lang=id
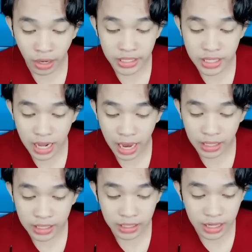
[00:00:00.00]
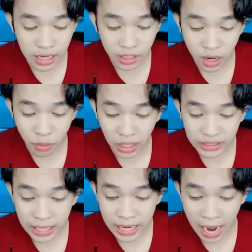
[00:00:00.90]
atau Agent Ali dengan
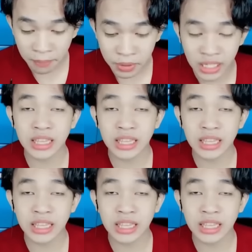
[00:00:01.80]
kekuatan api.